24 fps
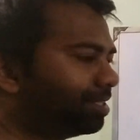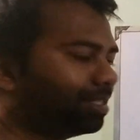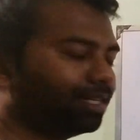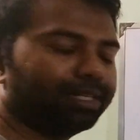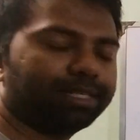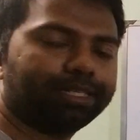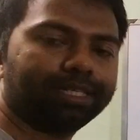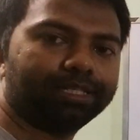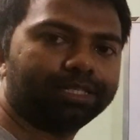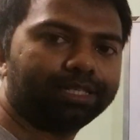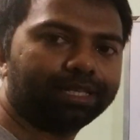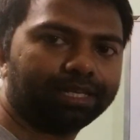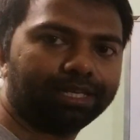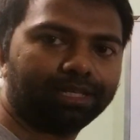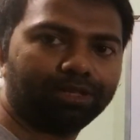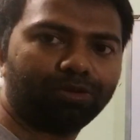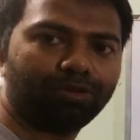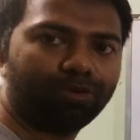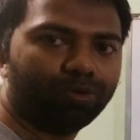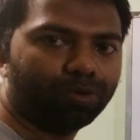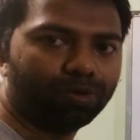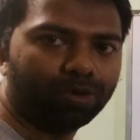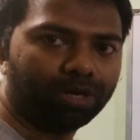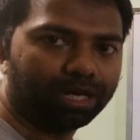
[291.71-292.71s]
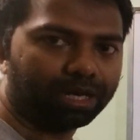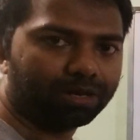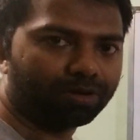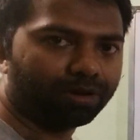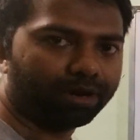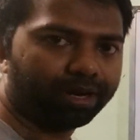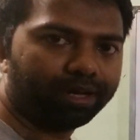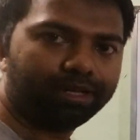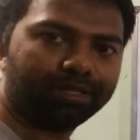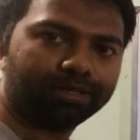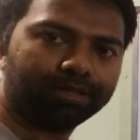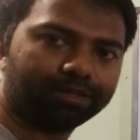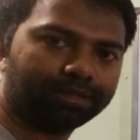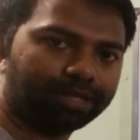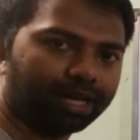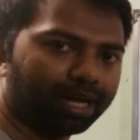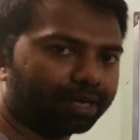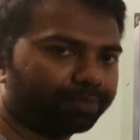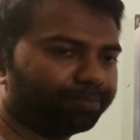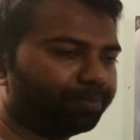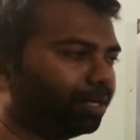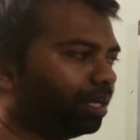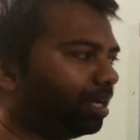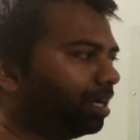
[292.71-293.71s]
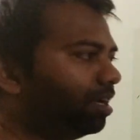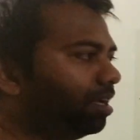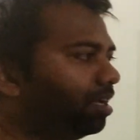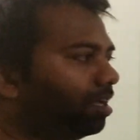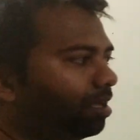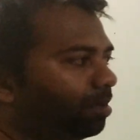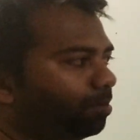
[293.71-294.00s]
সেন্টেন্সে কিন্তু উল্লেখ করা থাকবে না